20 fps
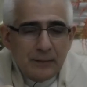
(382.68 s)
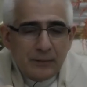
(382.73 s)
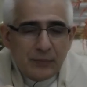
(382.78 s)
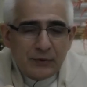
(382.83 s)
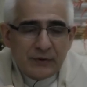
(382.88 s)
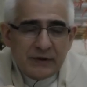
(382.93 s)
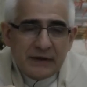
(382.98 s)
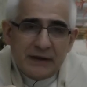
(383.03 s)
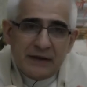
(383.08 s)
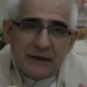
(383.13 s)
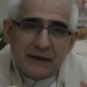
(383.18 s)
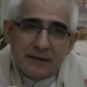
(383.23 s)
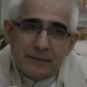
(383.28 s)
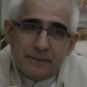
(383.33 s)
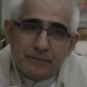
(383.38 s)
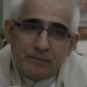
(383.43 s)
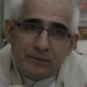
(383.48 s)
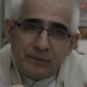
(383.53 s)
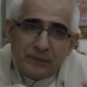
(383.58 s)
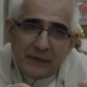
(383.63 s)

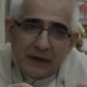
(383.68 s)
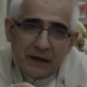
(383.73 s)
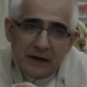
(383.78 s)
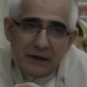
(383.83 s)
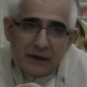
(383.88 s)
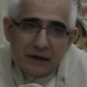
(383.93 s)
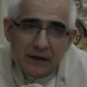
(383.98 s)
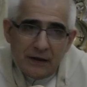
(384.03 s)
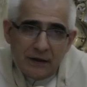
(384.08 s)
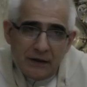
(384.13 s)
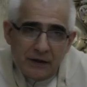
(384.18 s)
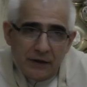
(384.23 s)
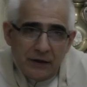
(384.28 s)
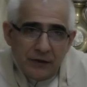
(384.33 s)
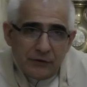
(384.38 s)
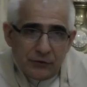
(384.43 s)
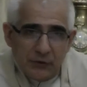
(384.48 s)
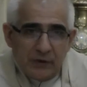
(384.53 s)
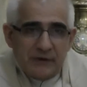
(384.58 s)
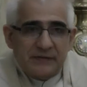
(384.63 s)

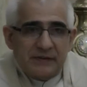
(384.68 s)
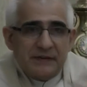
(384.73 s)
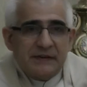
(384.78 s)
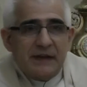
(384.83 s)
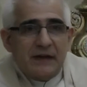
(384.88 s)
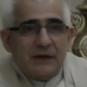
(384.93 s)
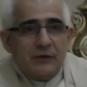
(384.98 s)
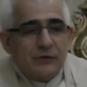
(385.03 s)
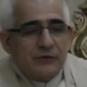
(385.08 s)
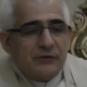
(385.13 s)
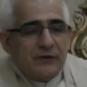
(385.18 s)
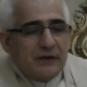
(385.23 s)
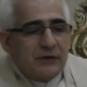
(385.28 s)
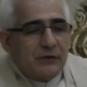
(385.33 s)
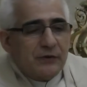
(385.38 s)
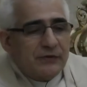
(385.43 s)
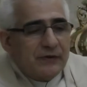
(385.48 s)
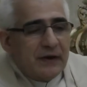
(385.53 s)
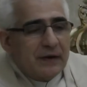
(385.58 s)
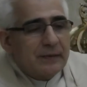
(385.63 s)
Porque todas estas cosas
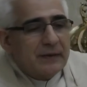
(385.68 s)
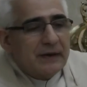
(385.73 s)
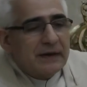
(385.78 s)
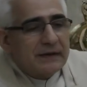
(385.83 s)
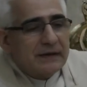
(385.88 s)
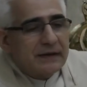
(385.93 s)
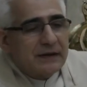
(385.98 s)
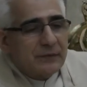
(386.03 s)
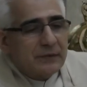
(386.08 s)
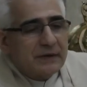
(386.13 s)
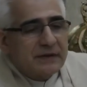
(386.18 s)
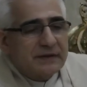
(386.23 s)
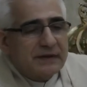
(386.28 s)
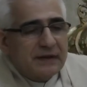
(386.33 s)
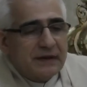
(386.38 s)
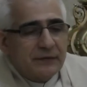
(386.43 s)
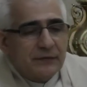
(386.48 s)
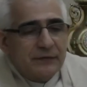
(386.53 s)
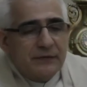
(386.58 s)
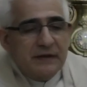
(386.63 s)
nos hablan de
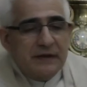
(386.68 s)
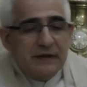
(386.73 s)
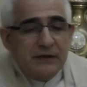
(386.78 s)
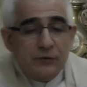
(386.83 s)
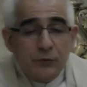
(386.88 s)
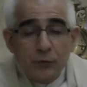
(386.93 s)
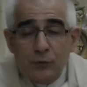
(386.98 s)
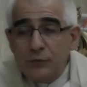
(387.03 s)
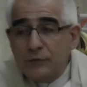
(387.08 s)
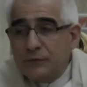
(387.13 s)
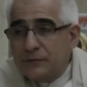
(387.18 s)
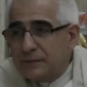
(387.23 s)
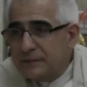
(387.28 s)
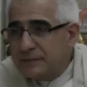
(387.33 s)
nuestra finitud